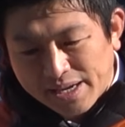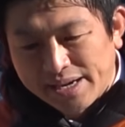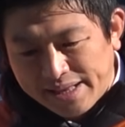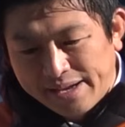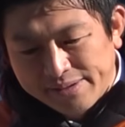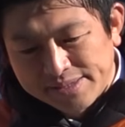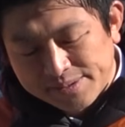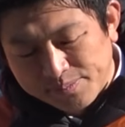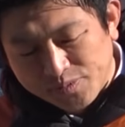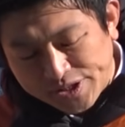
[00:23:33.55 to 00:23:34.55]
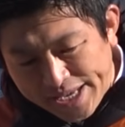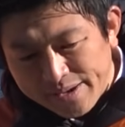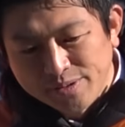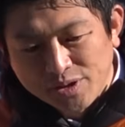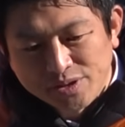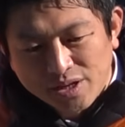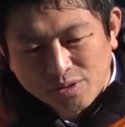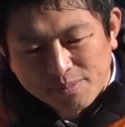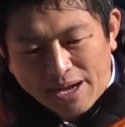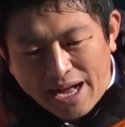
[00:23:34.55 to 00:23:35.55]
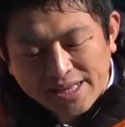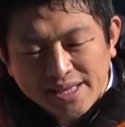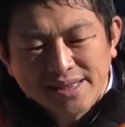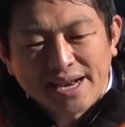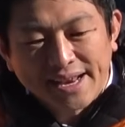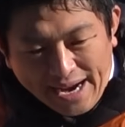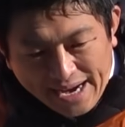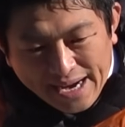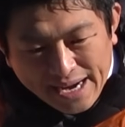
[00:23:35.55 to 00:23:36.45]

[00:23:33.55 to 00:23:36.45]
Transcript: だからね、政府の言ってることも当てにならない、